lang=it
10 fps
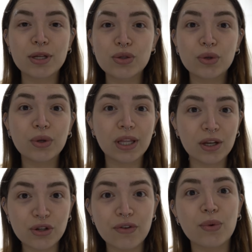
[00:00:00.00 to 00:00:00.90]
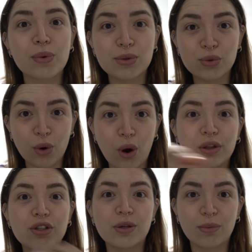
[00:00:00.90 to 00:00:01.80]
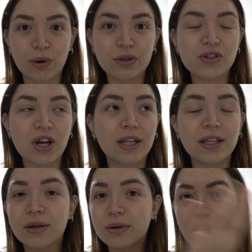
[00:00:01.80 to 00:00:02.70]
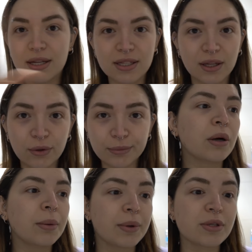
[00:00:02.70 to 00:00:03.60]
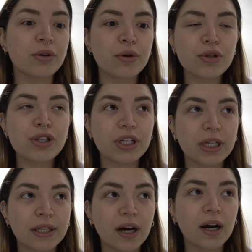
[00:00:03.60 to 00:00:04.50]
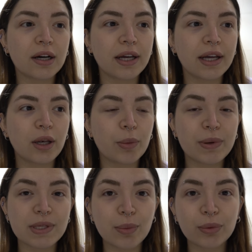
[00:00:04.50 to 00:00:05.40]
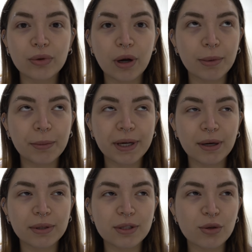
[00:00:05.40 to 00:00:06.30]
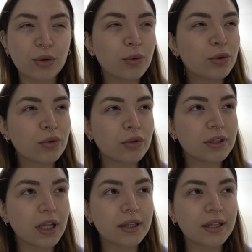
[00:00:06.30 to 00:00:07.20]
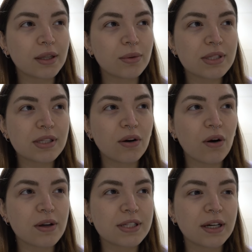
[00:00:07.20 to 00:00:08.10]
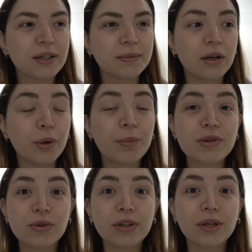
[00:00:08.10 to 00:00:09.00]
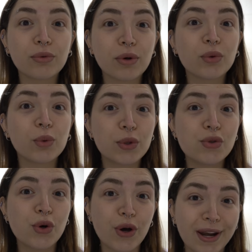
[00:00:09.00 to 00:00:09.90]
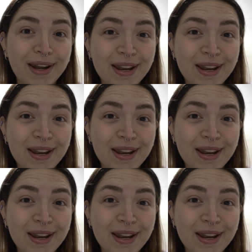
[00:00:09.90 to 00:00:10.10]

ma solo chi riceve questo codice può accedere un casino comunque sono riuscita e li ho presi appunto alla mia amica quindi sono molto contenta di questa cosa li ho preso addirittura due giorni